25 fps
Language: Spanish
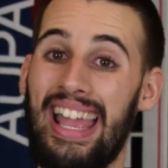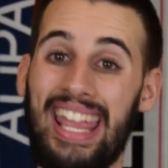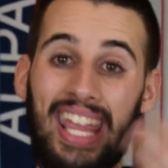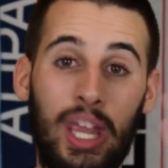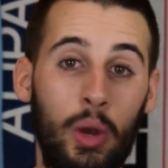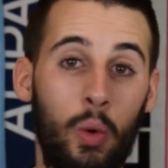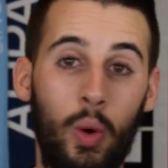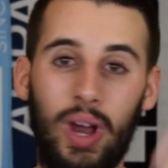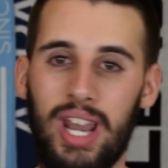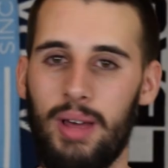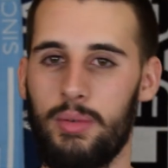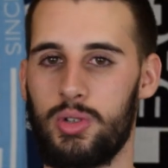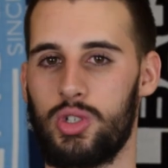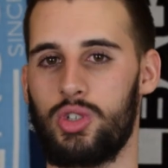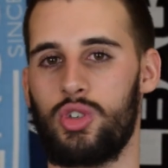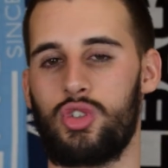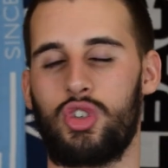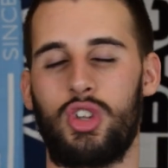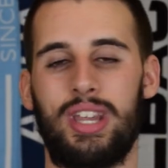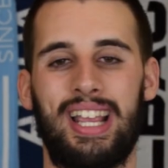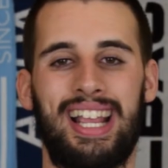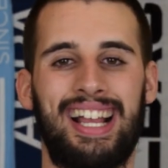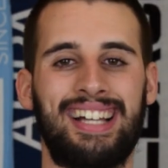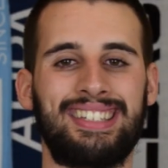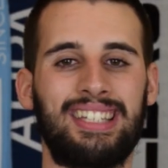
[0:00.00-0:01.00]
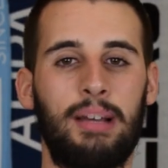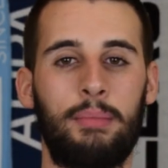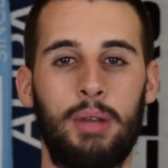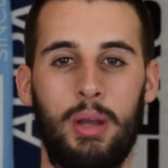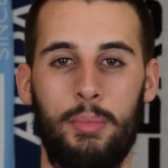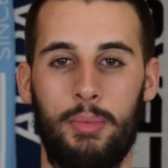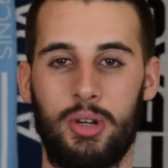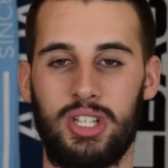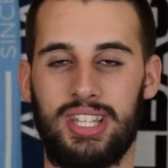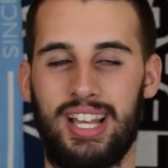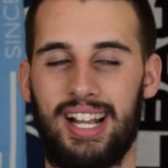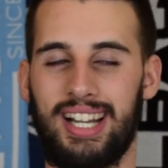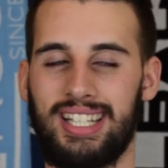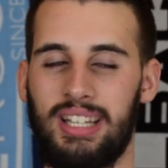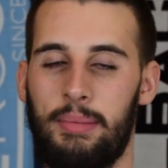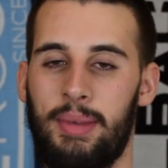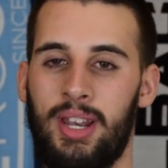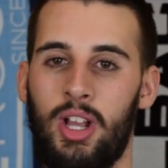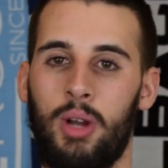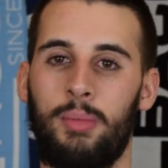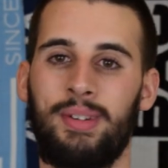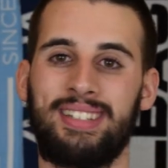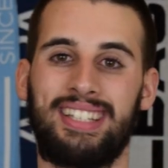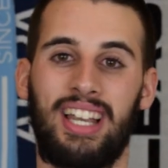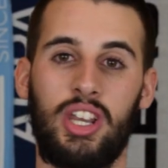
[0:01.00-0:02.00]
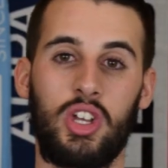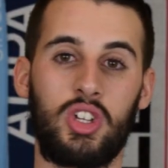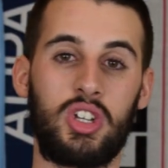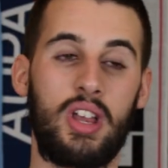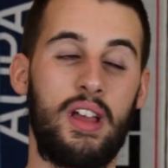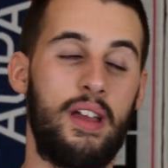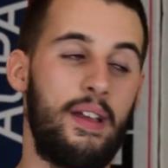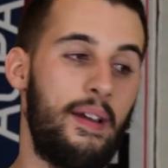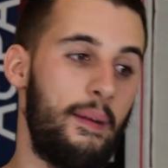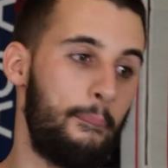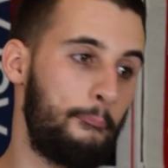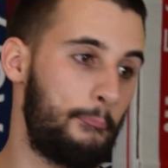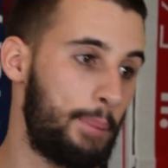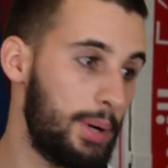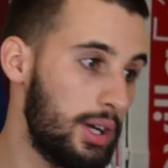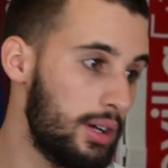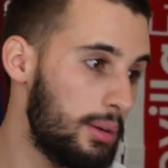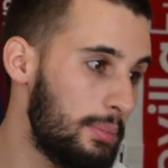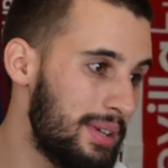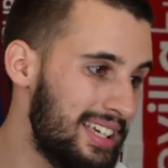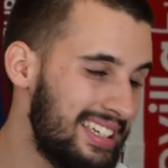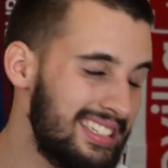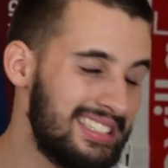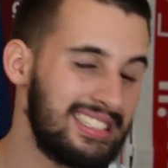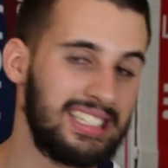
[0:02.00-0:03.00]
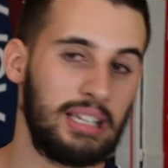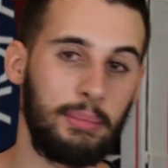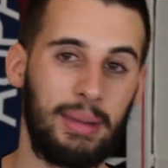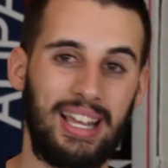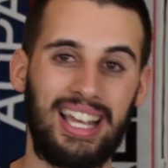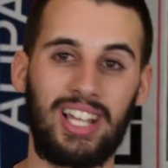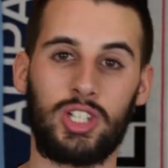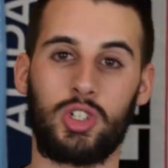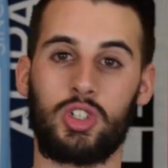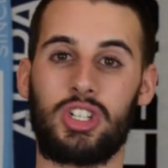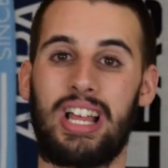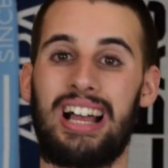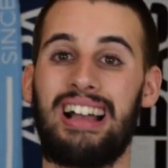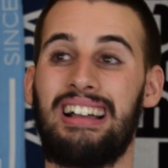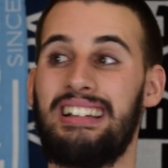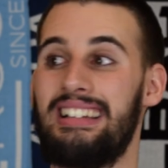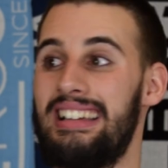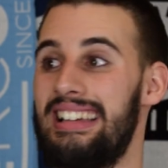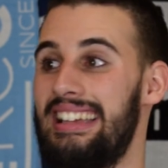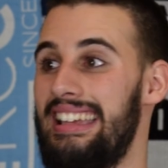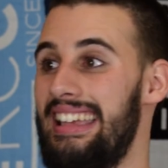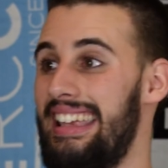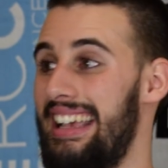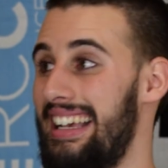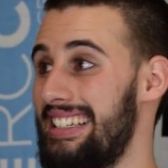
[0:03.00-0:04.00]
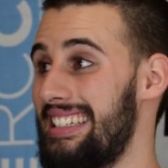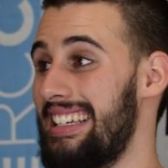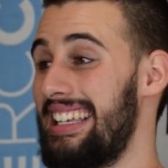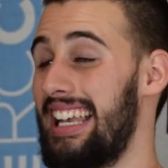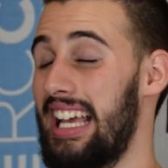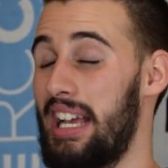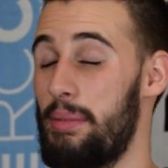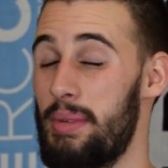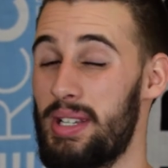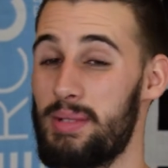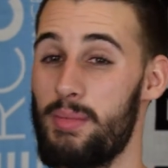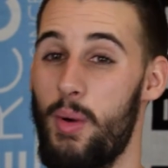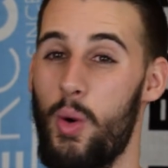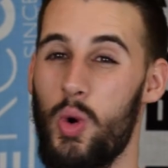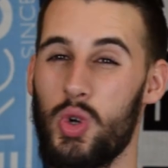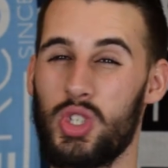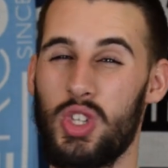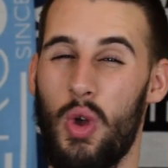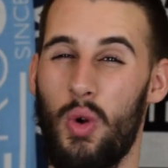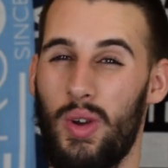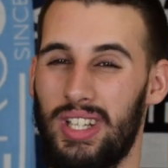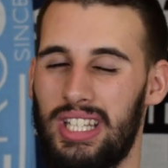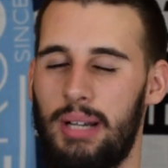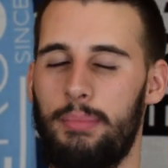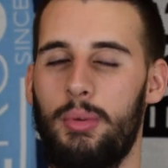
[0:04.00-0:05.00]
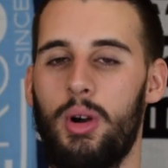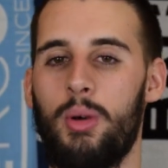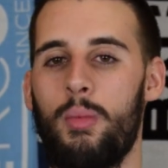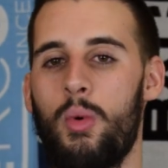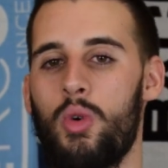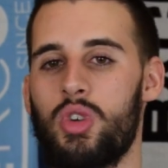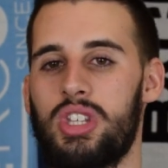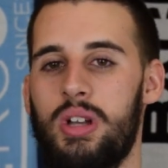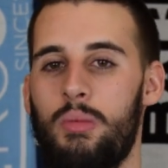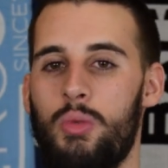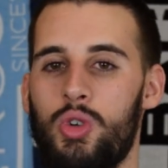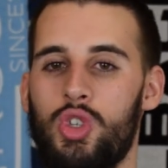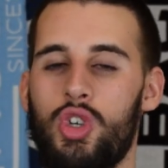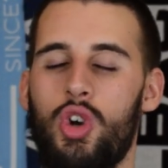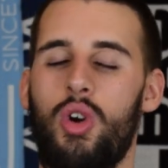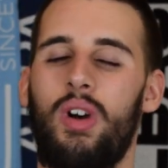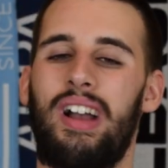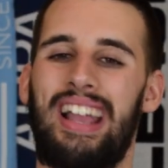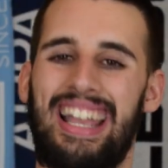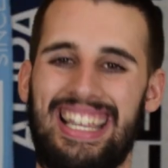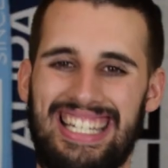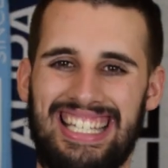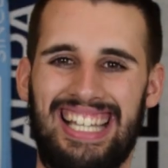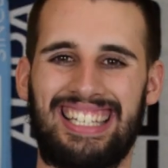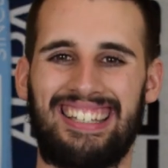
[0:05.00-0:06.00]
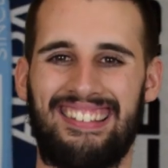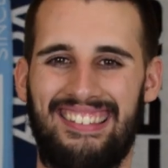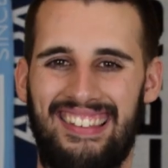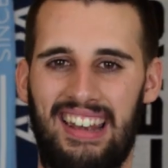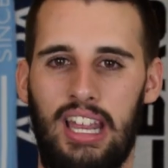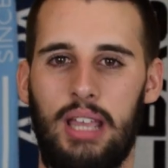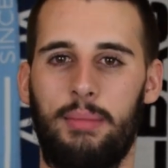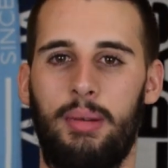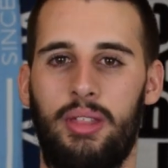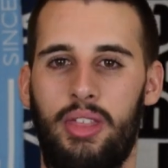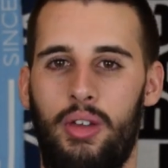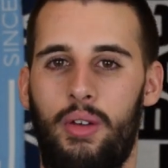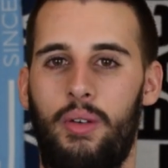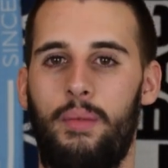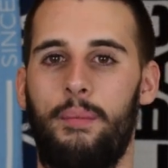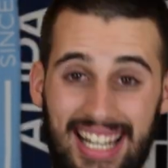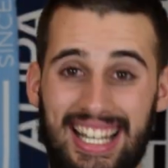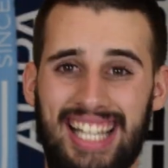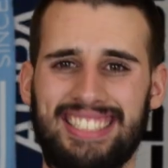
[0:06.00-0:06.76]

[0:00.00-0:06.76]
Igual a vosotros os encanta, me lo podéis dejar también en comentarios, pero a mí se me queda sosa y casi que la que más me gusta, aunque tampoco me gusta mucho, es la tercera equipación.